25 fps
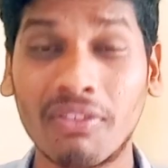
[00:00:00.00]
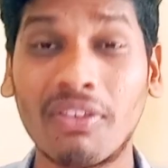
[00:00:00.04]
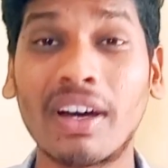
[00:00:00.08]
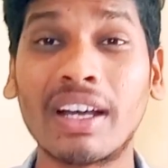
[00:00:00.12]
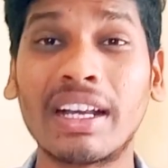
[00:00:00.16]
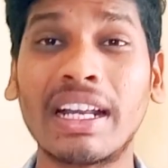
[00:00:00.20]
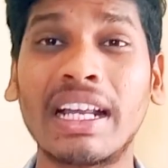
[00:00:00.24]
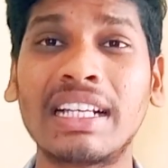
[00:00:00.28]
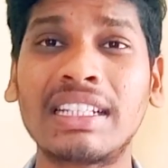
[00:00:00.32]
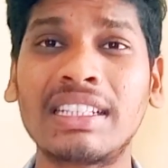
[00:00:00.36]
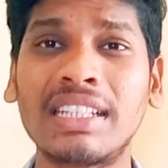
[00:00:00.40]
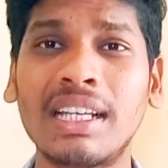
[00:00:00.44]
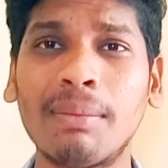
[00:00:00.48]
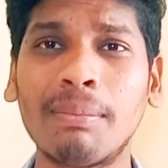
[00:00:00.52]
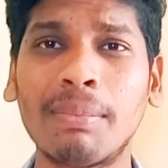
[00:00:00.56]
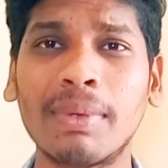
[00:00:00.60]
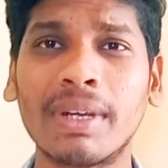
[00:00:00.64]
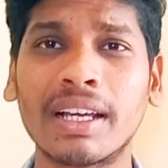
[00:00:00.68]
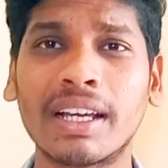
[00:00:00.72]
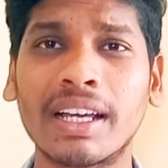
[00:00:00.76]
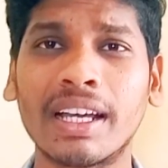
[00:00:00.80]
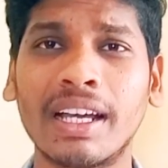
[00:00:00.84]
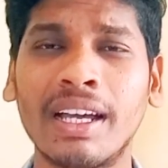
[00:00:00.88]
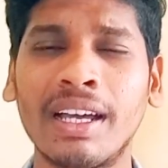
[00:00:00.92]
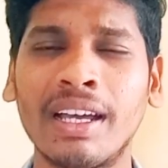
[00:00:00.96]
ஃபார்
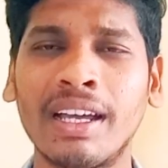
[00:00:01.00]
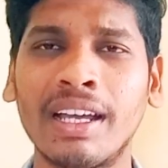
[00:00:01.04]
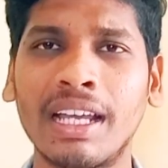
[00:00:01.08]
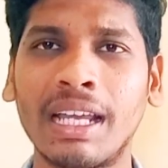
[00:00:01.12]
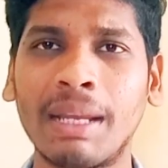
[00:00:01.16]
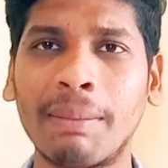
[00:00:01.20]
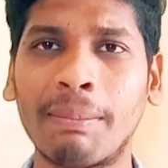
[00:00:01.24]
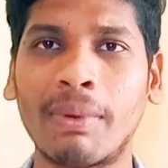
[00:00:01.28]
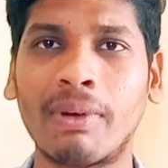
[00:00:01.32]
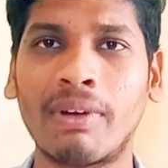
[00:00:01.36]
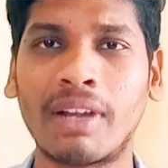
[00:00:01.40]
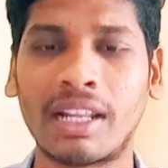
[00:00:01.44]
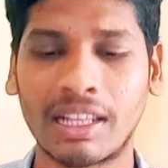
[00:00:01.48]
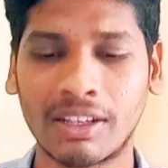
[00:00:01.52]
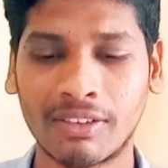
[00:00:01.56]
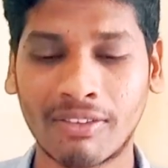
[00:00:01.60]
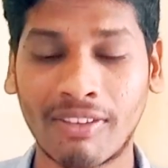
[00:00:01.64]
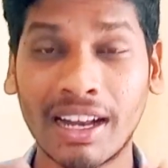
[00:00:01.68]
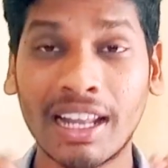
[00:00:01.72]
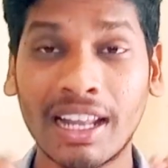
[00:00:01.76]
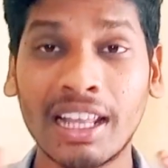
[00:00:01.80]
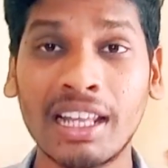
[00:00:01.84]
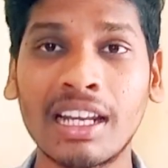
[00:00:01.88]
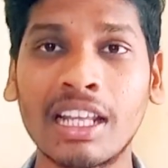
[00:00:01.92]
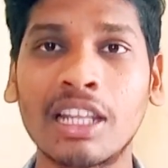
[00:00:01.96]
எக்ஸாம்பிளுக்கு இப்போ அந்த
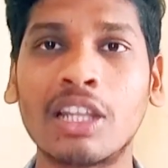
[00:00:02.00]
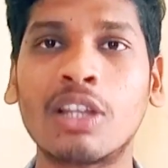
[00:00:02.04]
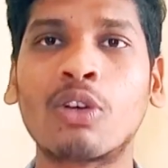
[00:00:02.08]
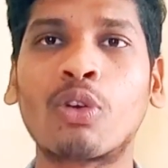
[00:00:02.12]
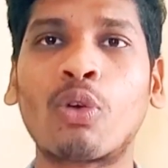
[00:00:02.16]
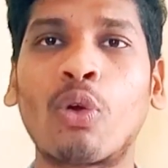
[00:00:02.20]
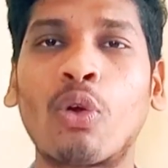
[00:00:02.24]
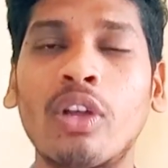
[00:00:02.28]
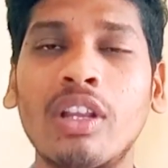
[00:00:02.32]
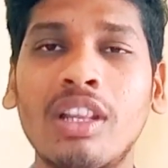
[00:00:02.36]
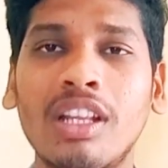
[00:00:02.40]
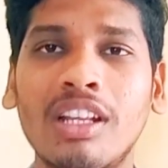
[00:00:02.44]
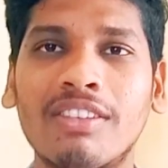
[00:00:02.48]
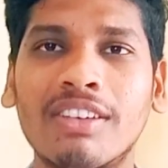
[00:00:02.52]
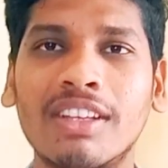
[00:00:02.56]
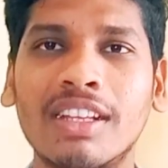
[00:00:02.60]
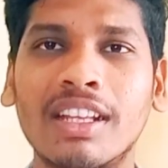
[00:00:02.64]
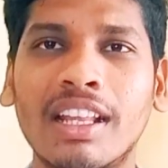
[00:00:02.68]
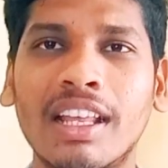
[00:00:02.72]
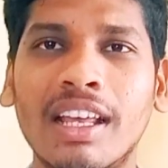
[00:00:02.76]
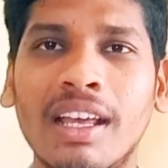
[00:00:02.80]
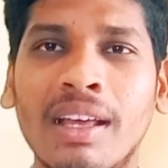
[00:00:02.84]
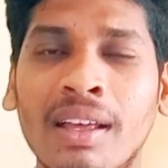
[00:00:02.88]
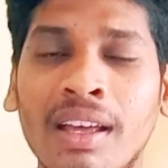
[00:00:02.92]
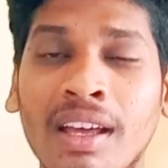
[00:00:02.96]
வளர அந்த குழந்தை
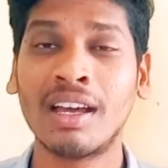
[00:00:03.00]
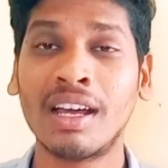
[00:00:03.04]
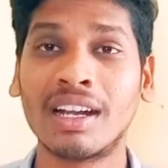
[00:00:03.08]
வந்து